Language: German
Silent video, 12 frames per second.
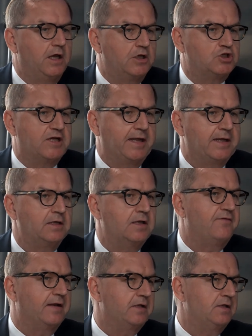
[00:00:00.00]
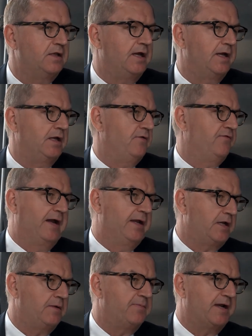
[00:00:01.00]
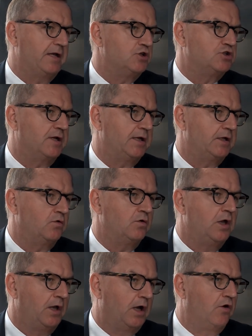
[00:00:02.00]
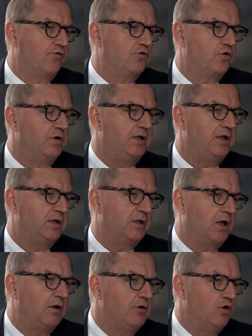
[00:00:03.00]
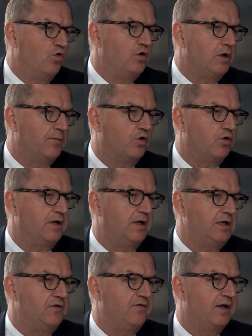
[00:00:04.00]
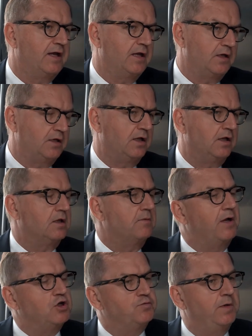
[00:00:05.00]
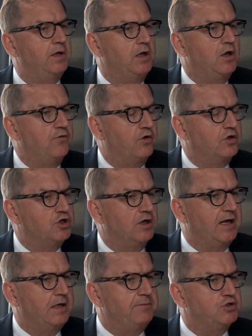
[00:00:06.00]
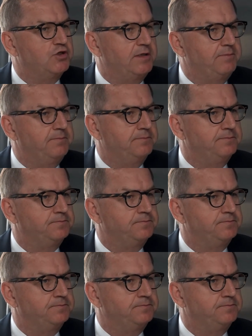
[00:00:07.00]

äh, steigen. Erwarten Sie eine weitere Preissteigerung aufgrund dieser unterbrochenen Lieferketten? Sie haben zum Beispiel von Shanghai beschrieben.